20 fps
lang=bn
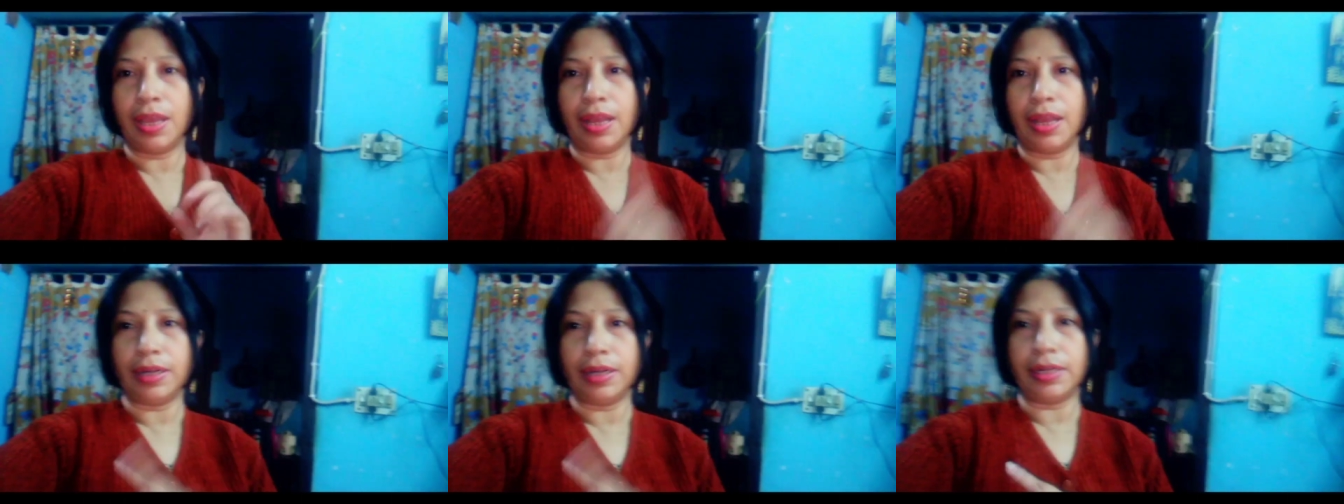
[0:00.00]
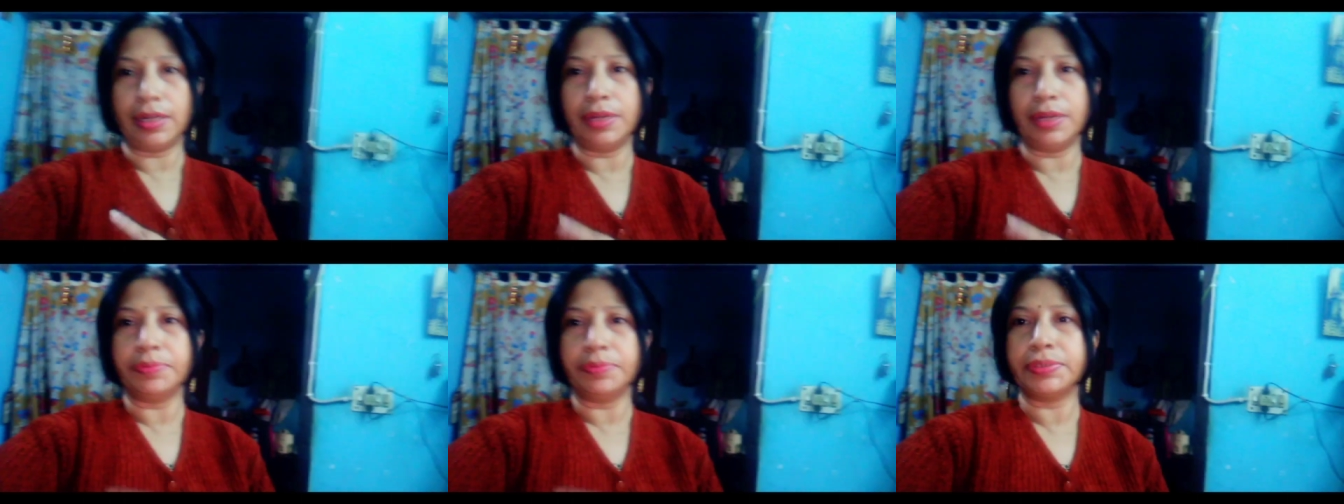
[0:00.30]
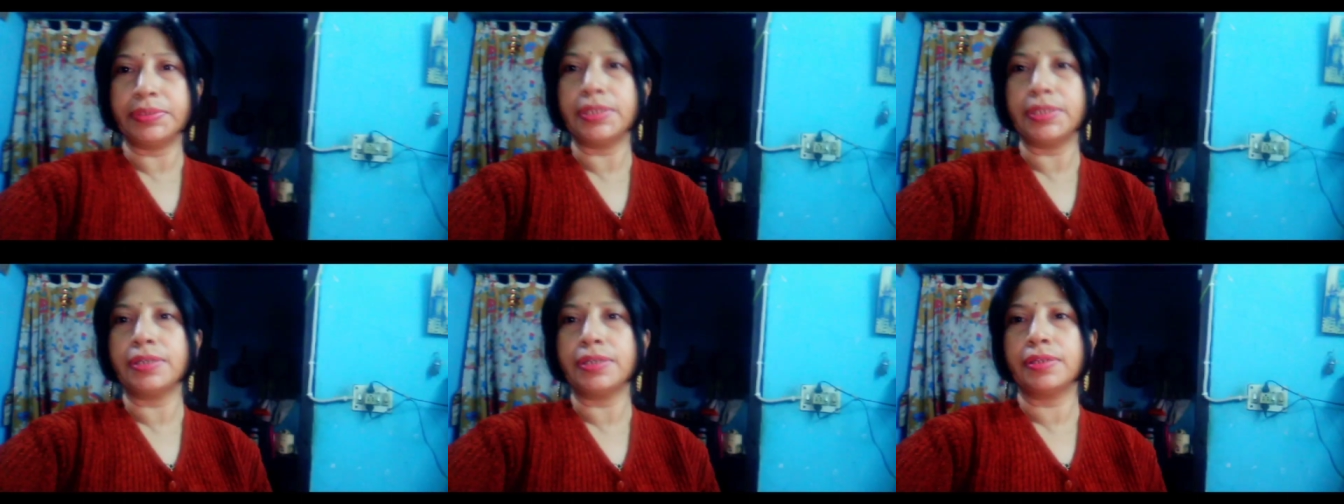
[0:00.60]
আর একটা
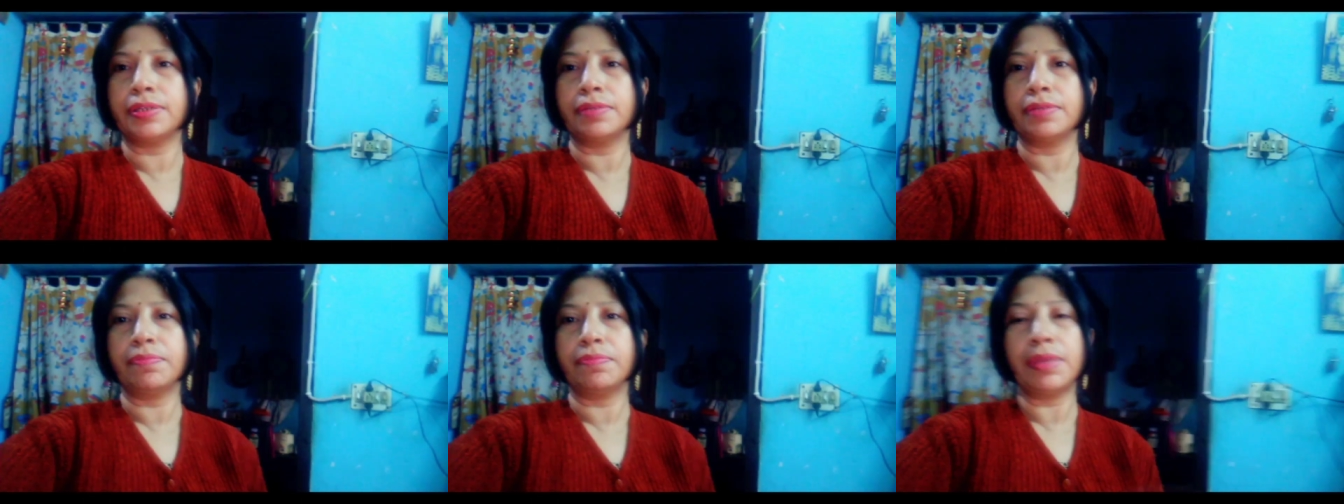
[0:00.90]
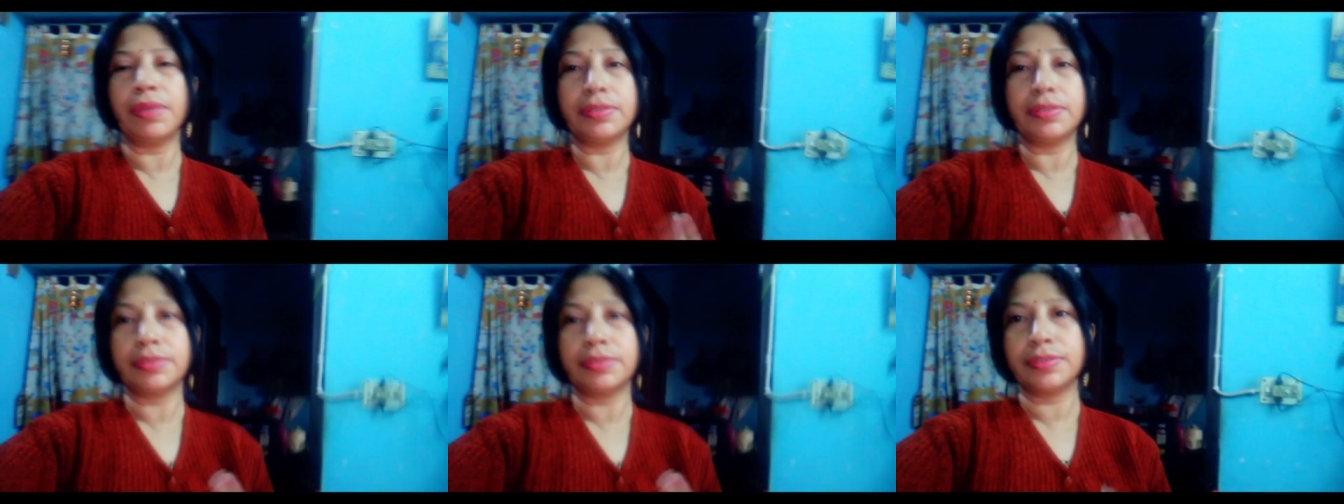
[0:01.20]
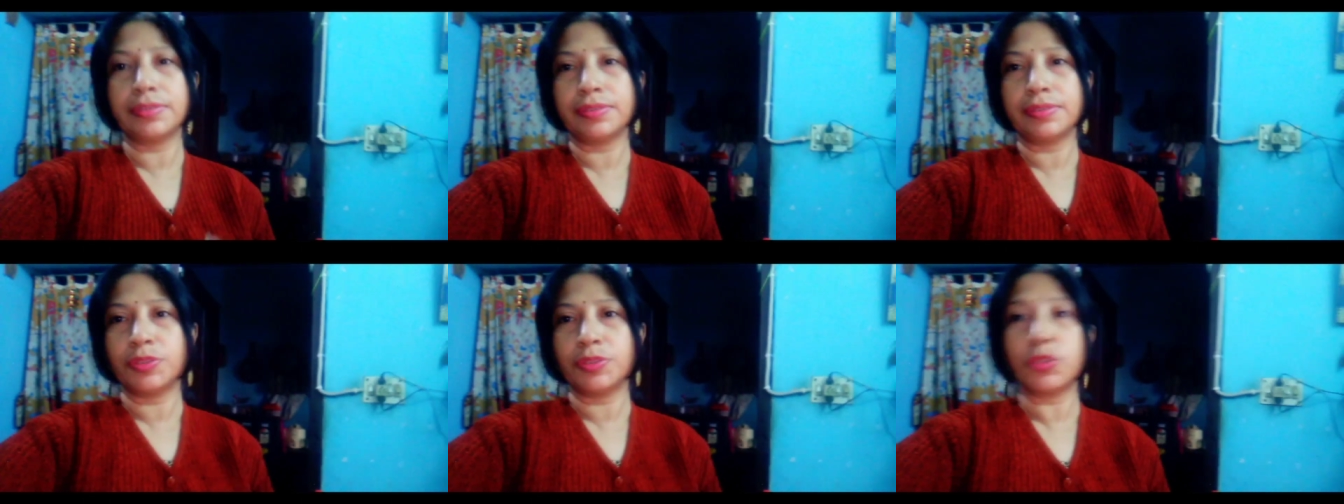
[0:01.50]
লিপস্টিক ব্যাস
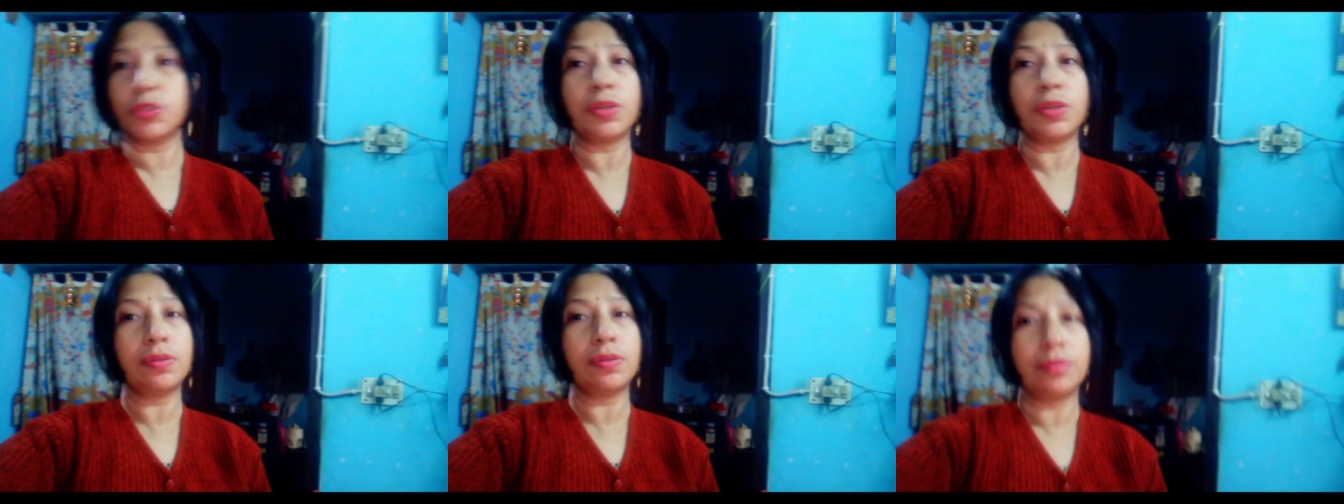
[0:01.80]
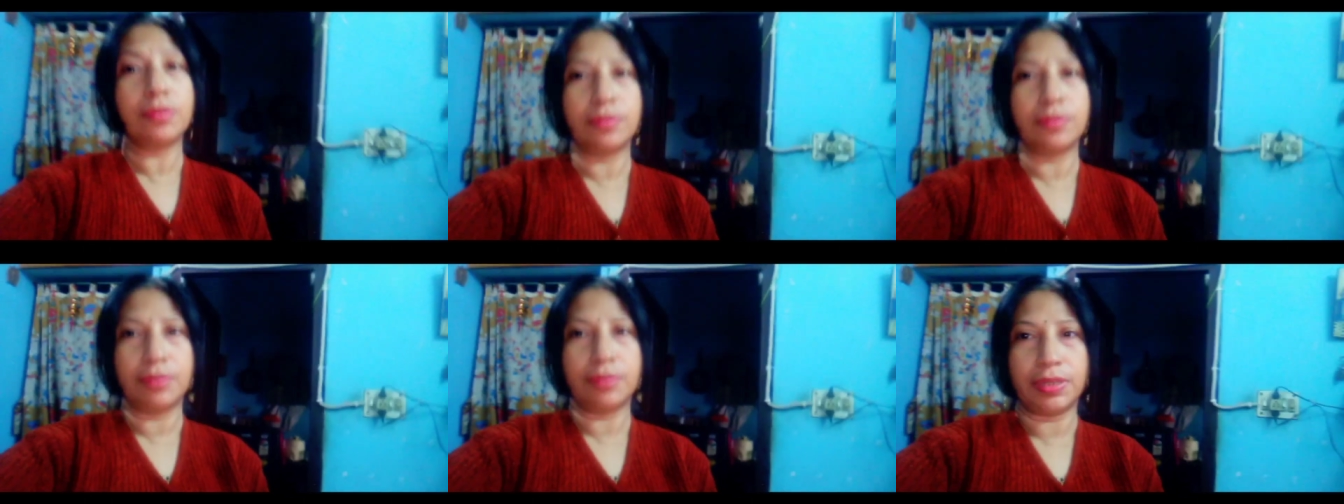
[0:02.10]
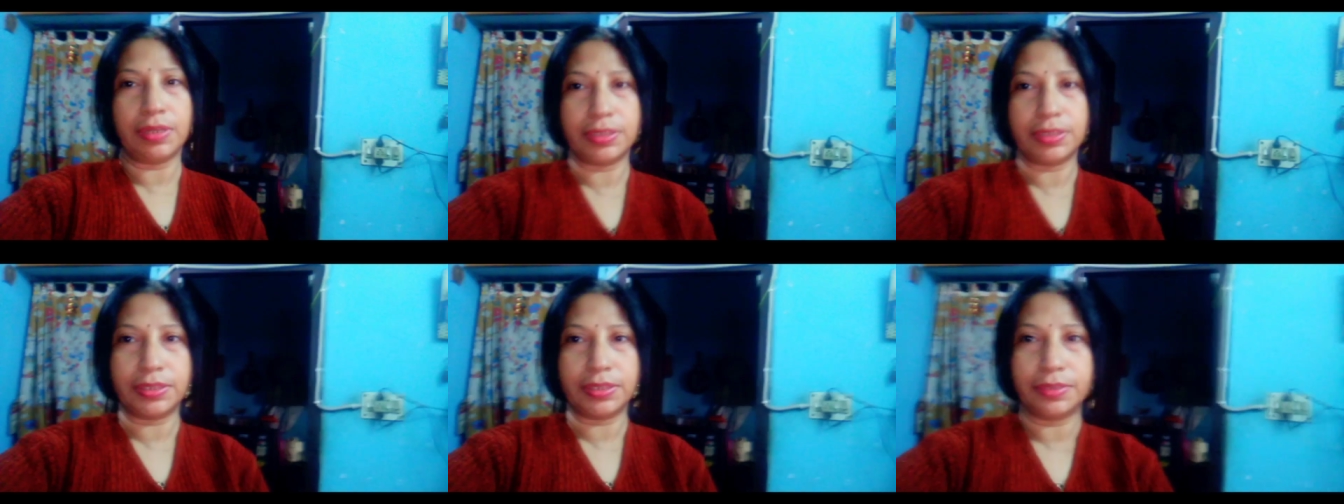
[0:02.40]
চলো
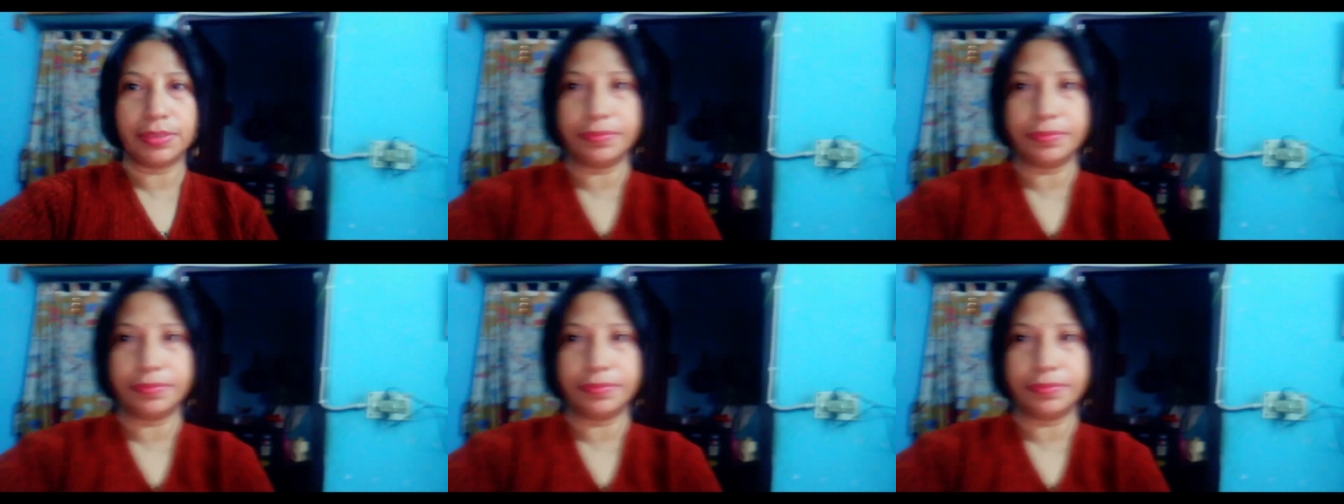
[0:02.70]
পরে আসি